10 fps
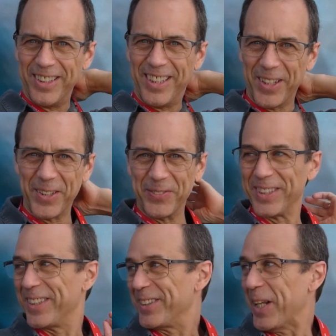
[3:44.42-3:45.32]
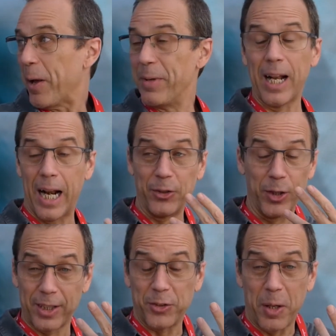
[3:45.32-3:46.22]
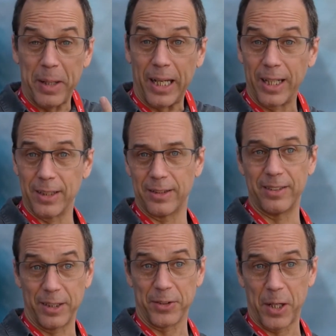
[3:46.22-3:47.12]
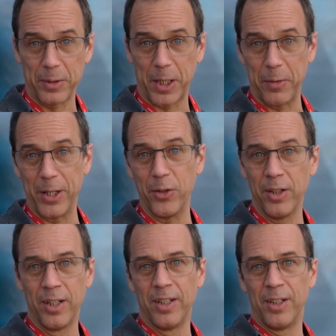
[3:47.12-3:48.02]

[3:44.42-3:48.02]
y además, este, a mí, la ciudad, esta ciudad me encanta. Esta es la tercera vez que vengo.